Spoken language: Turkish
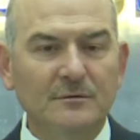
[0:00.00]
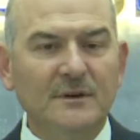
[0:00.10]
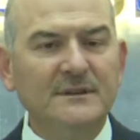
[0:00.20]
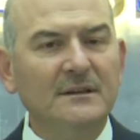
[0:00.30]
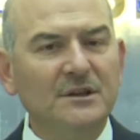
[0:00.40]

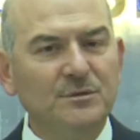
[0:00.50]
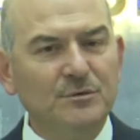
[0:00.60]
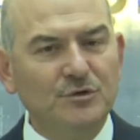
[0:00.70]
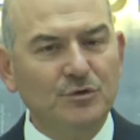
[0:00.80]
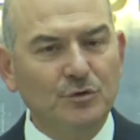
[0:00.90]

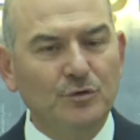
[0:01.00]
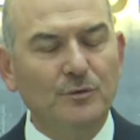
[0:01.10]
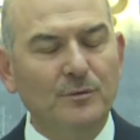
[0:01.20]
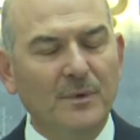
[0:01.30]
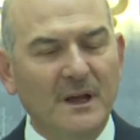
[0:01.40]
Vatandaşımız şunu
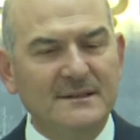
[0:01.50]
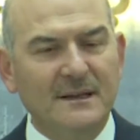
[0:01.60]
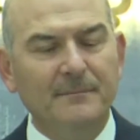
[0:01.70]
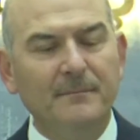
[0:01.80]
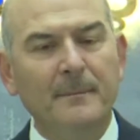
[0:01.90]

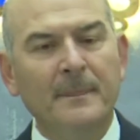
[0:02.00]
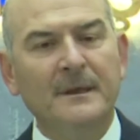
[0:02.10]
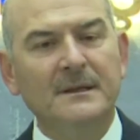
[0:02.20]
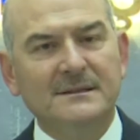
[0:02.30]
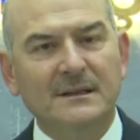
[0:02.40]
bazen
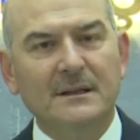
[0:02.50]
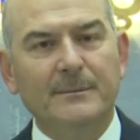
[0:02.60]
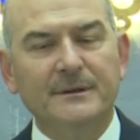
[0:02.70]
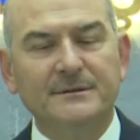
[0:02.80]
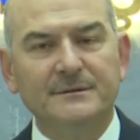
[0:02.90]

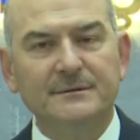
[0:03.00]
hissedebilir.